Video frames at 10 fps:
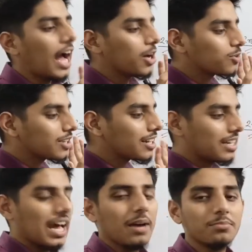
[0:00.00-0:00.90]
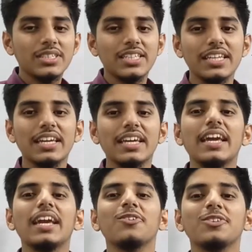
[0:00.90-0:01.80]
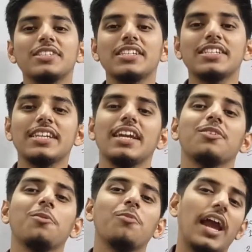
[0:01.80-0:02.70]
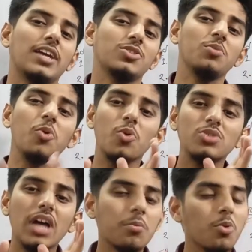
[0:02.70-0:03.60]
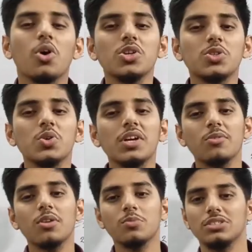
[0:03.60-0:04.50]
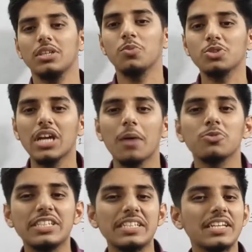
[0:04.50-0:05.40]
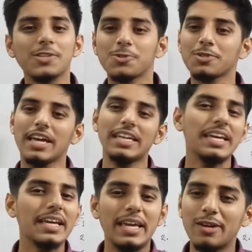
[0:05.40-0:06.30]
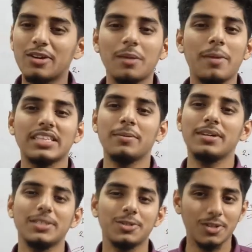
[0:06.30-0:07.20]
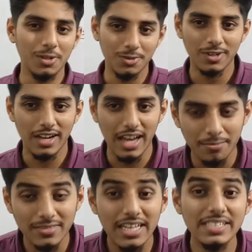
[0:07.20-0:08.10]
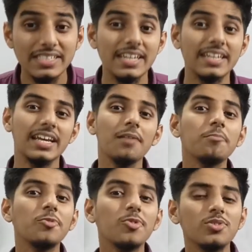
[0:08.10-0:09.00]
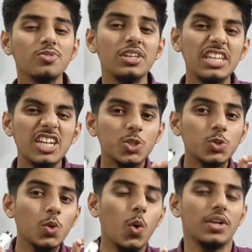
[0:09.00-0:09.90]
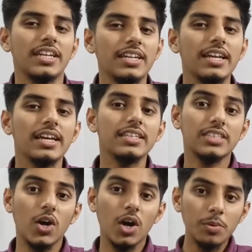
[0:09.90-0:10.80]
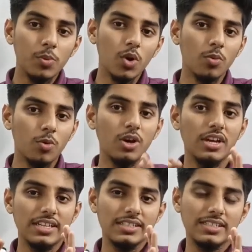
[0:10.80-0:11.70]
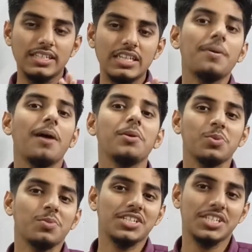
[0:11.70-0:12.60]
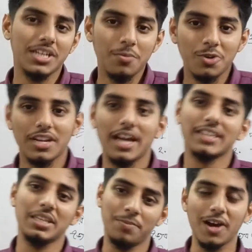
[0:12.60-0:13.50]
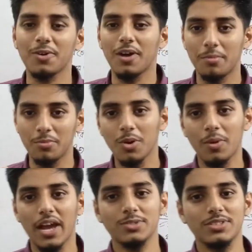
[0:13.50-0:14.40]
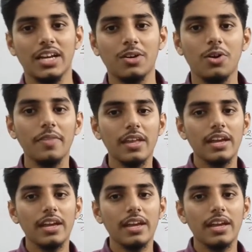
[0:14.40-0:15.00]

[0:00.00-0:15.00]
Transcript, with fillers: আয়নের নাম কি এগুলো জিনিস কি এগুলো একদম হুদা মুখস্থ এগুলোর মধ্যে বোঝাবুঝির কিচ্ছু নাই এগুলো নিয়ে মাতামাতি করে কোনো লাভ নাই যেটা মূলত একটু কঠিন তাও আমি বলবো যে কিভাবে তোমরা সেটা মনে রাখতে পারো আমি বলবো এখন দেখো